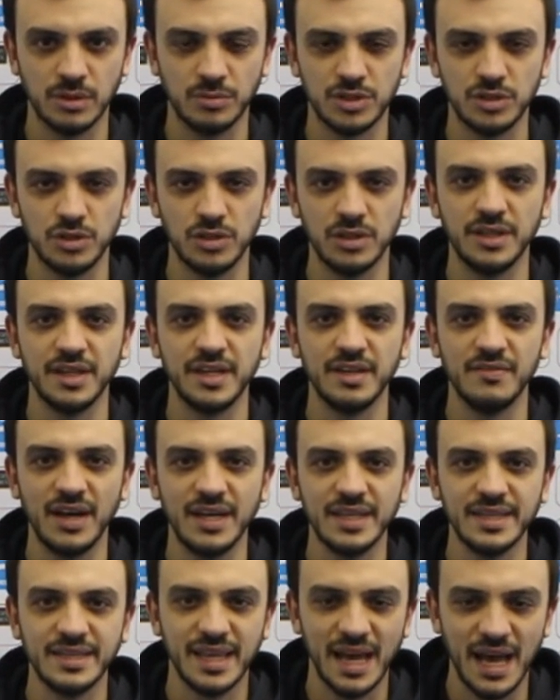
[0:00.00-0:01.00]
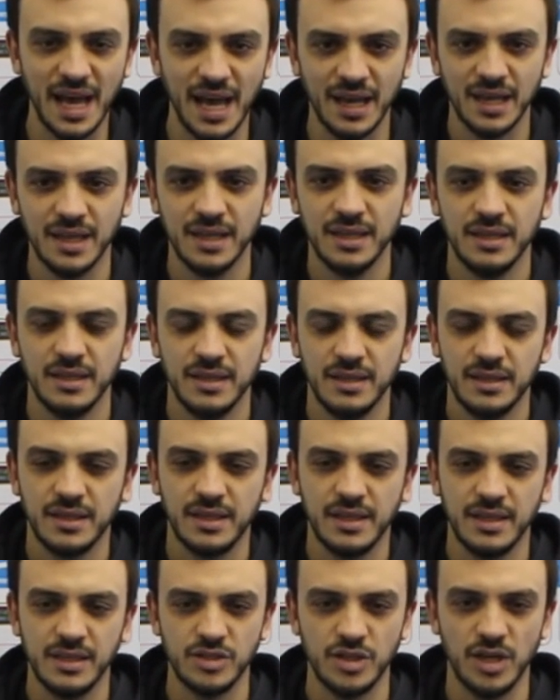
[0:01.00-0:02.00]
questione di rivalità
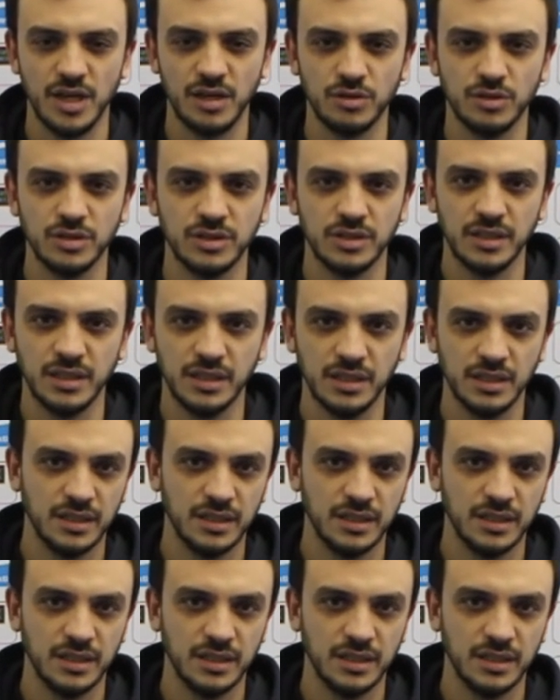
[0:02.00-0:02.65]
che c'è con,